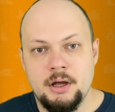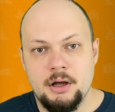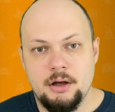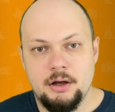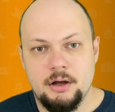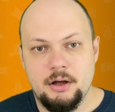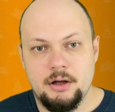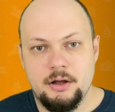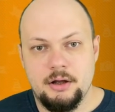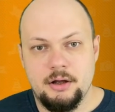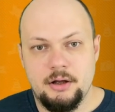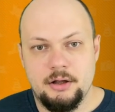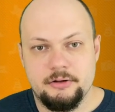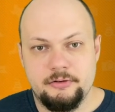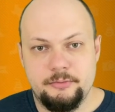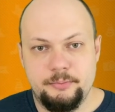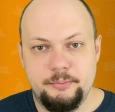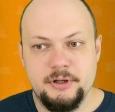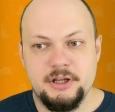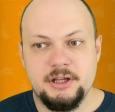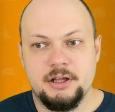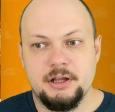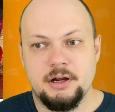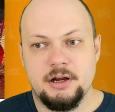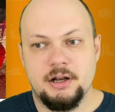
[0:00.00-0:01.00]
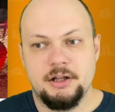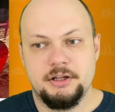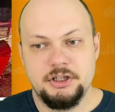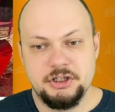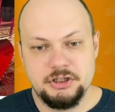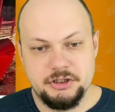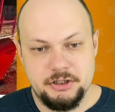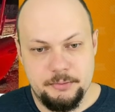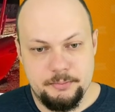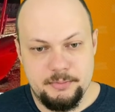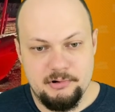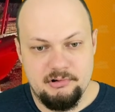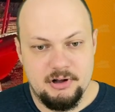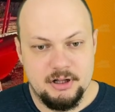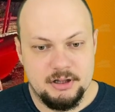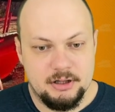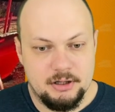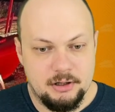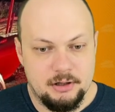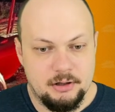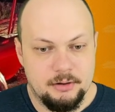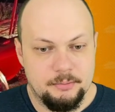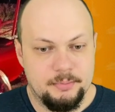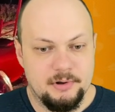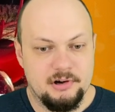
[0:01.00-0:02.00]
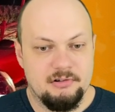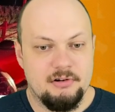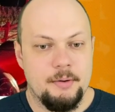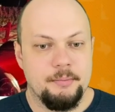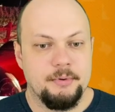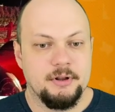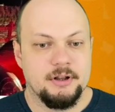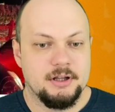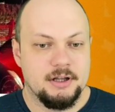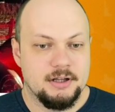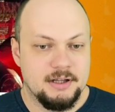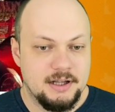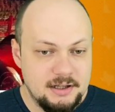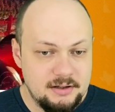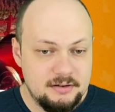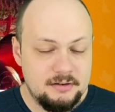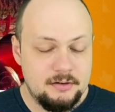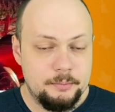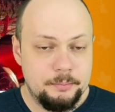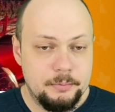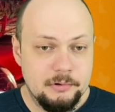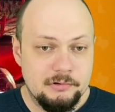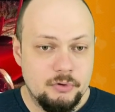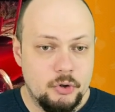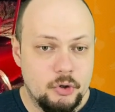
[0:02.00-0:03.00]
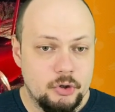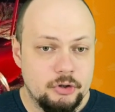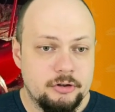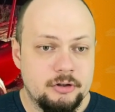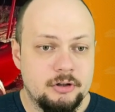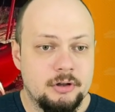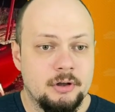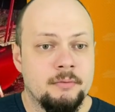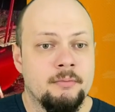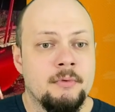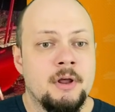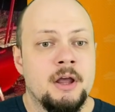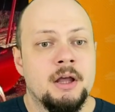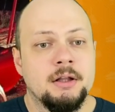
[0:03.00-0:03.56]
а, спикера нижней палаты парламента Нэнси Пелоси.